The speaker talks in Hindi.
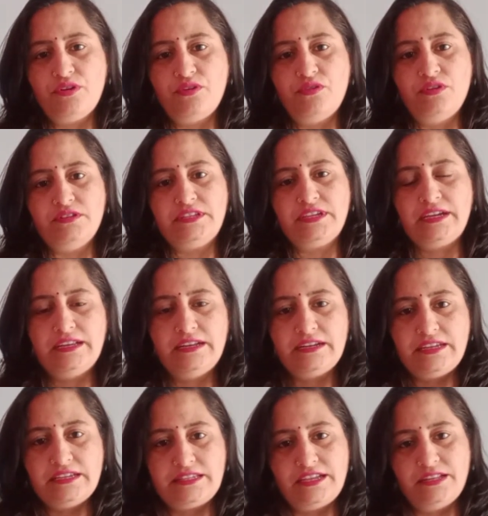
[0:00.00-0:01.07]
कौन से कलर
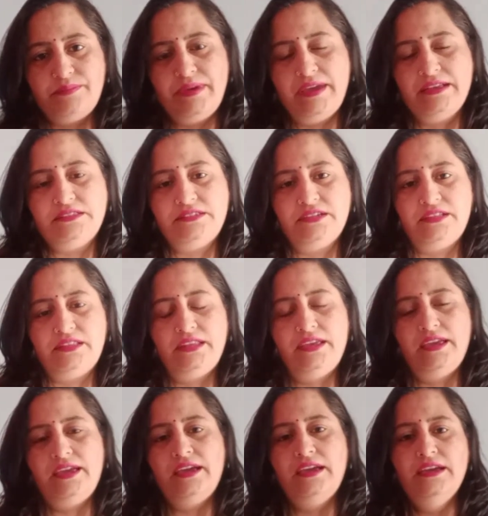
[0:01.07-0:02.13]
के साथ पहन सकते
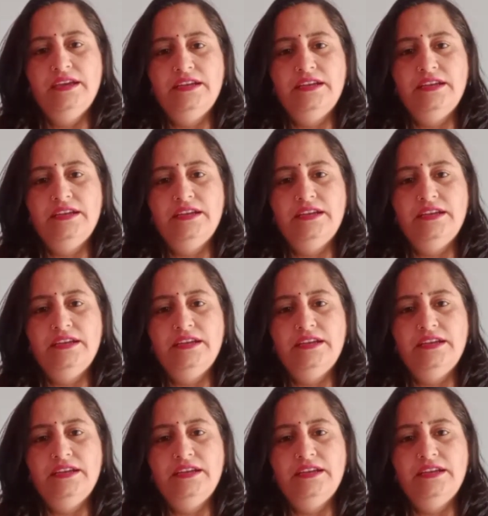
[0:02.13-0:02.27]
हैं